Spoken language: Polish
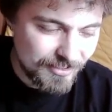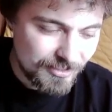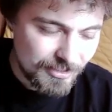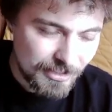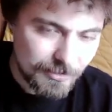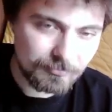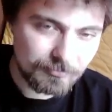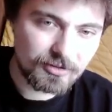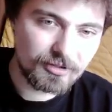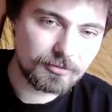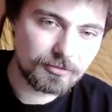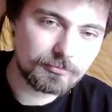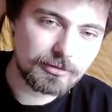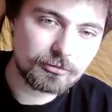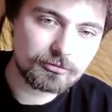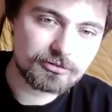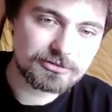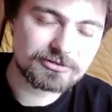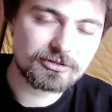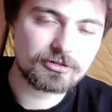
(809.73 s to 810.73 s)
nie będą
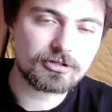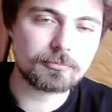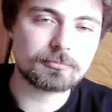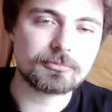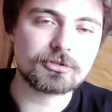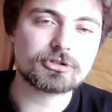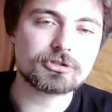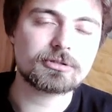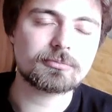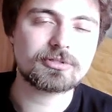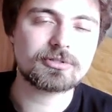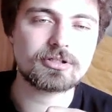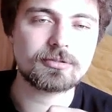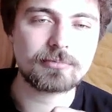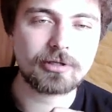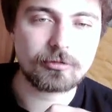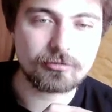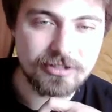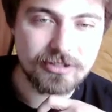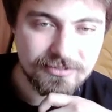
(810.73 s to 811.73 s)
miały co robić, nie będą
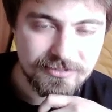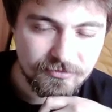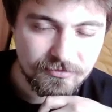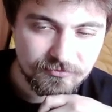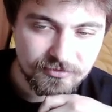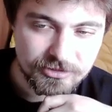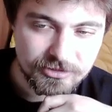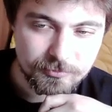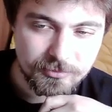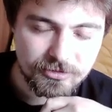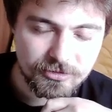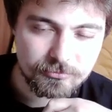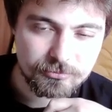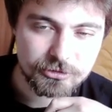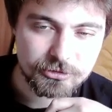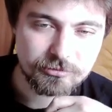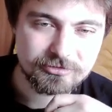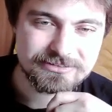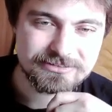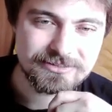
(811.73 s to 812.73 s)
miały jak tam wejść, będą
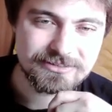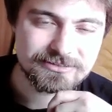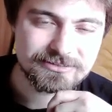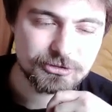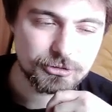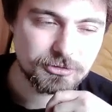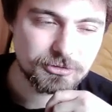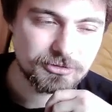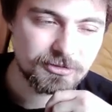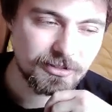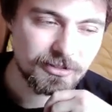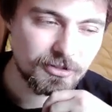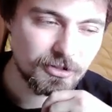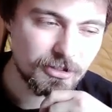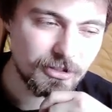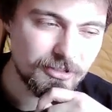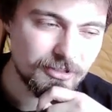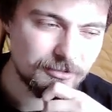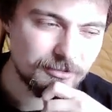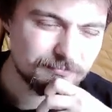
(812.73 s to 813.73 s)
musiały znaleźć coś
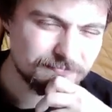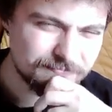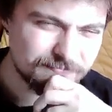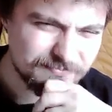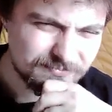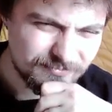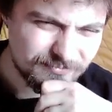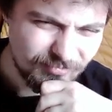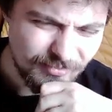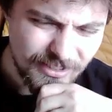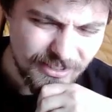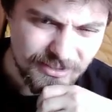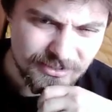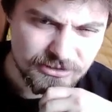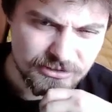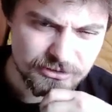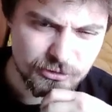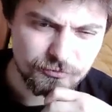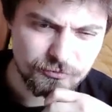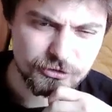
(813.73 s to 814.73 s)
innego. I
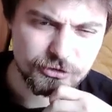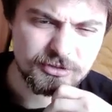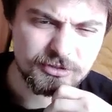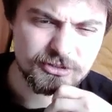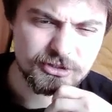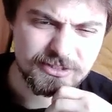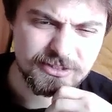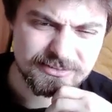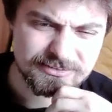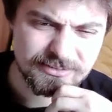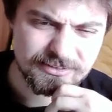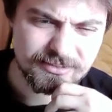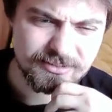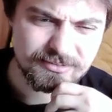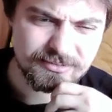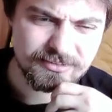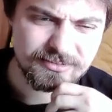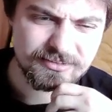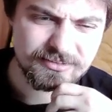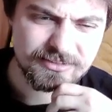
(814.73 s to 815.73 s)
zauważyłem, że jest taka
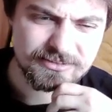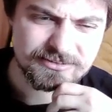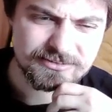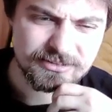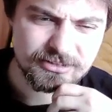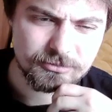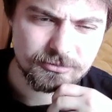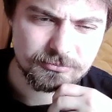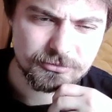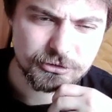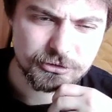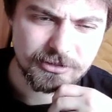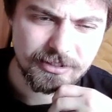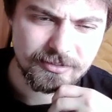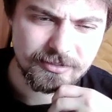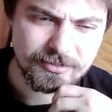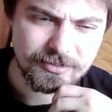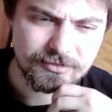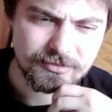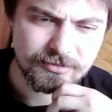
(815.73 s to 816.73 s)
tendencja do
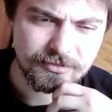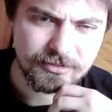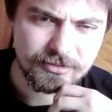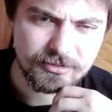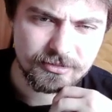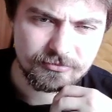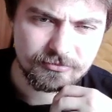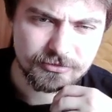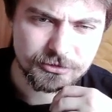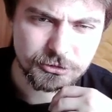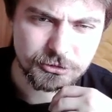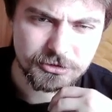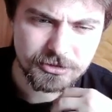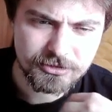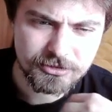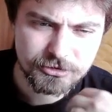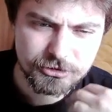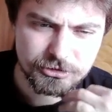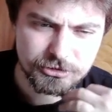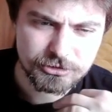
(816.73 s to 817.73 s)
myślenia takiego
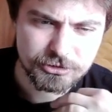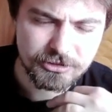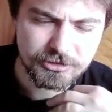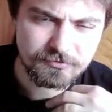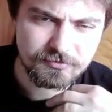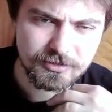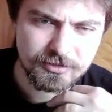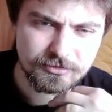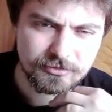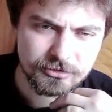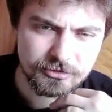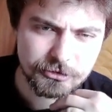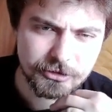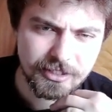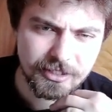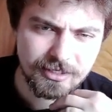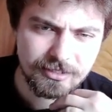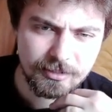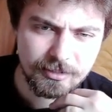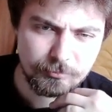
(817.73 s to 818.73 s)
właśnie szczęśliwego,
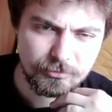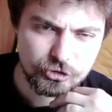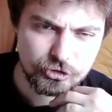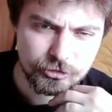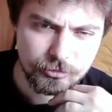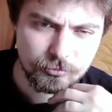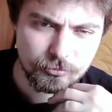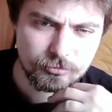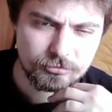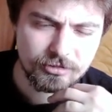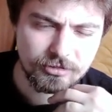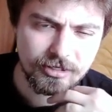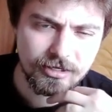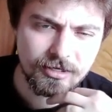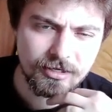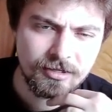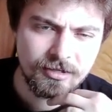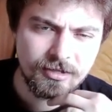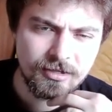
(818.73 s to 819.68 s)
że ale mi się uda,